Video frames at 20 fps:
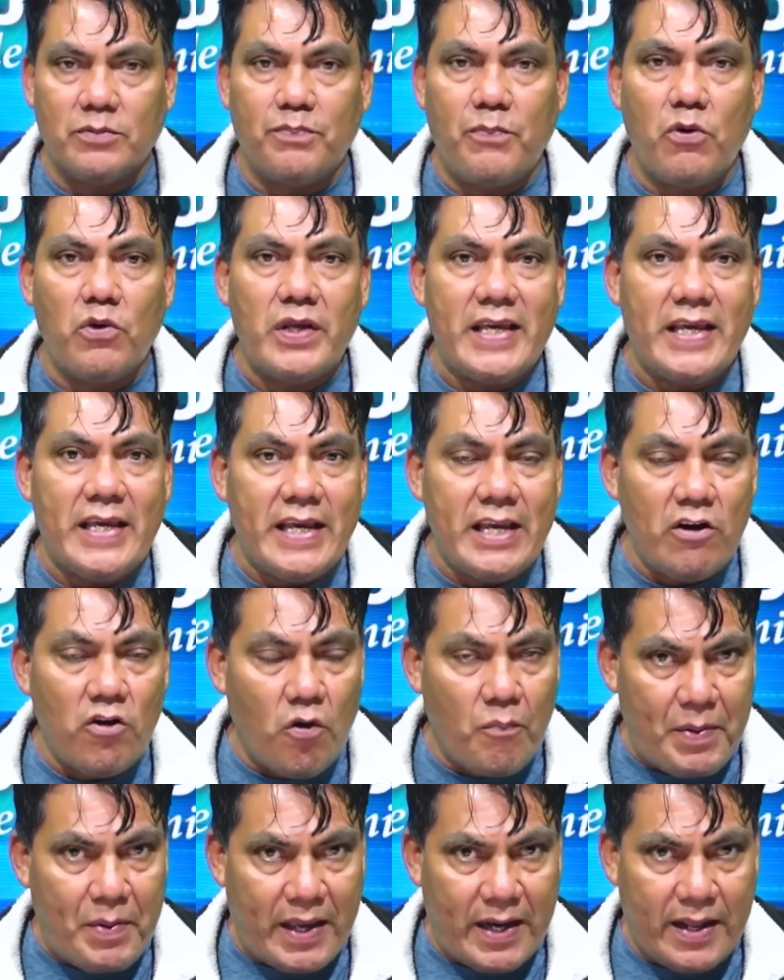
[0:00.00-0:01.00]
por
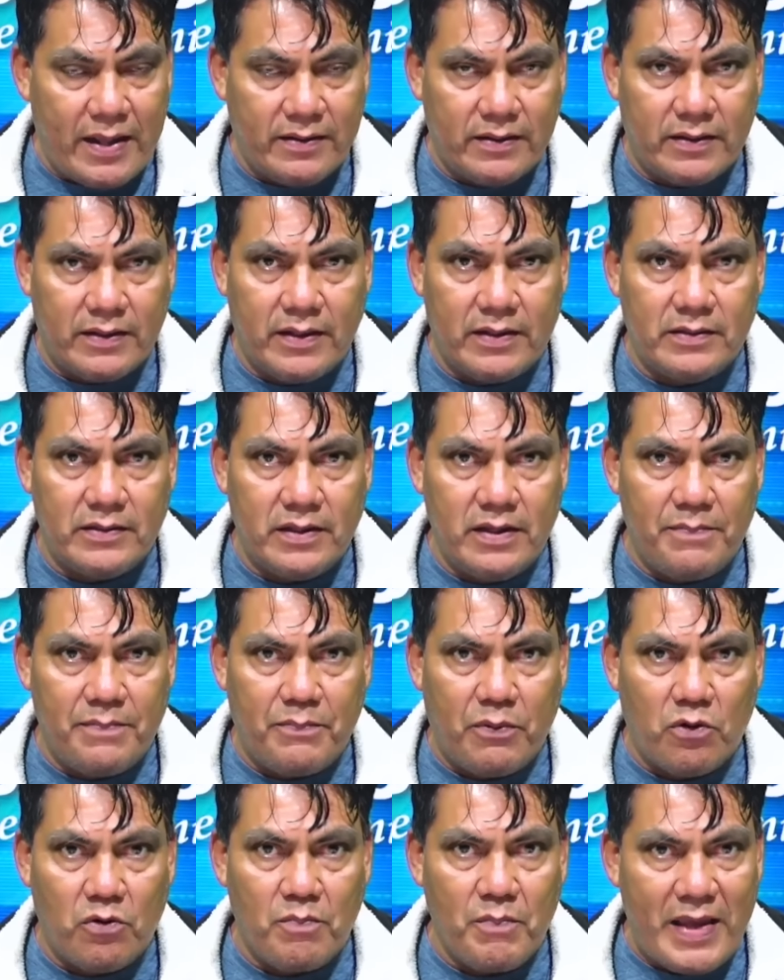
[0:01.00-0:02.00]
inoperantes y
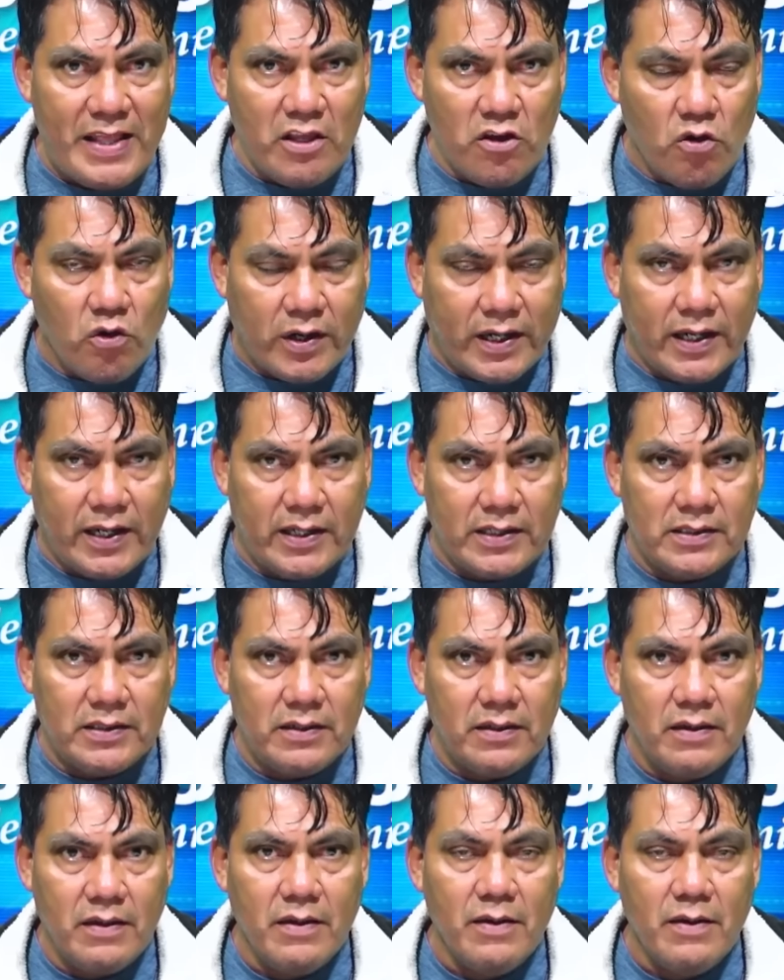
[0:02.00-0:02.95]
por mediocres,